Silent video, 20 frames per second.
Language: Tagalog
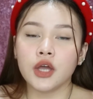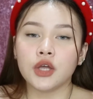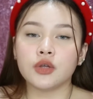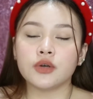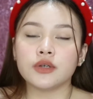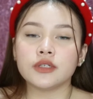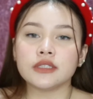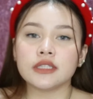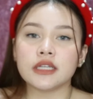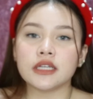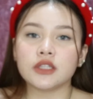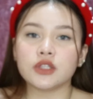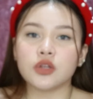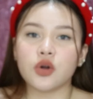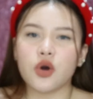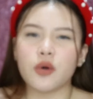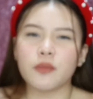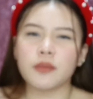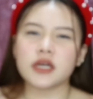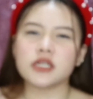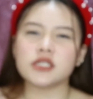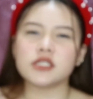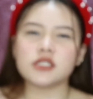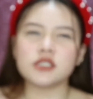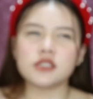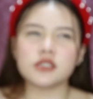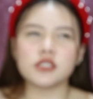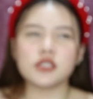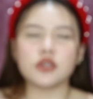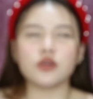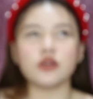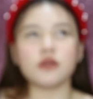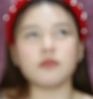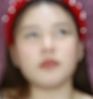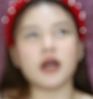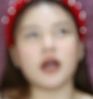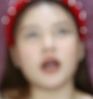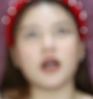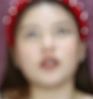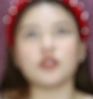Yung teeth ko, mas siguro
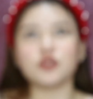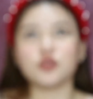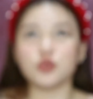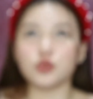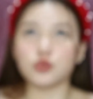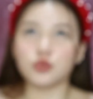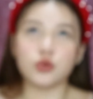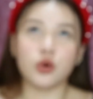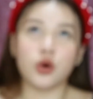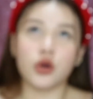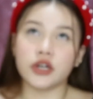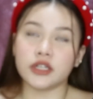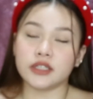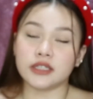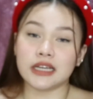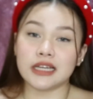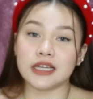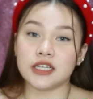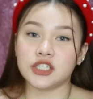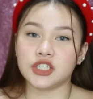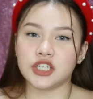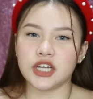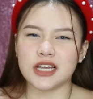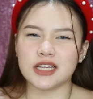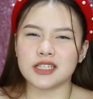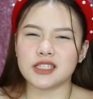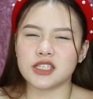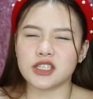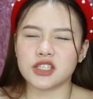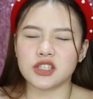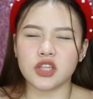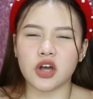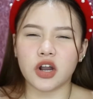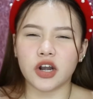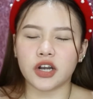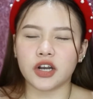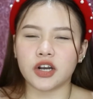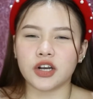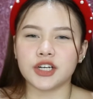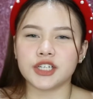mga 2 or 3 shades
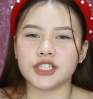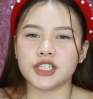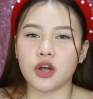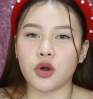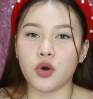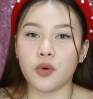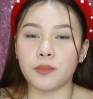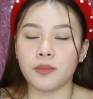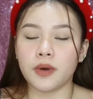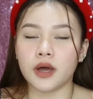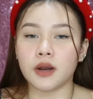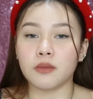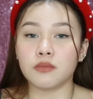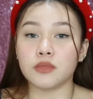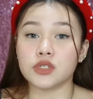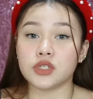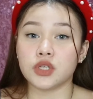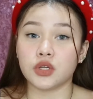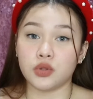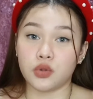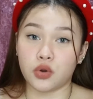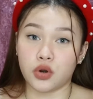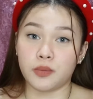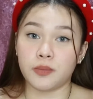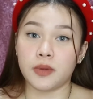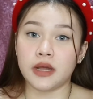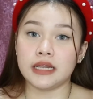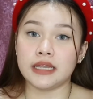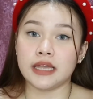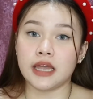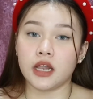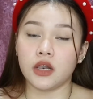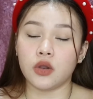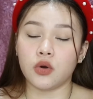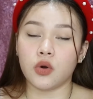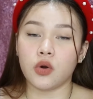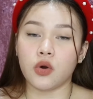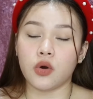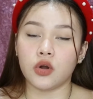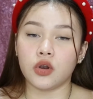darker siya kumpara mo sa normal
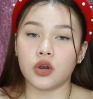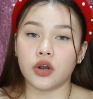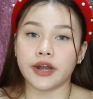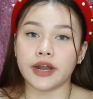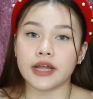yellow color.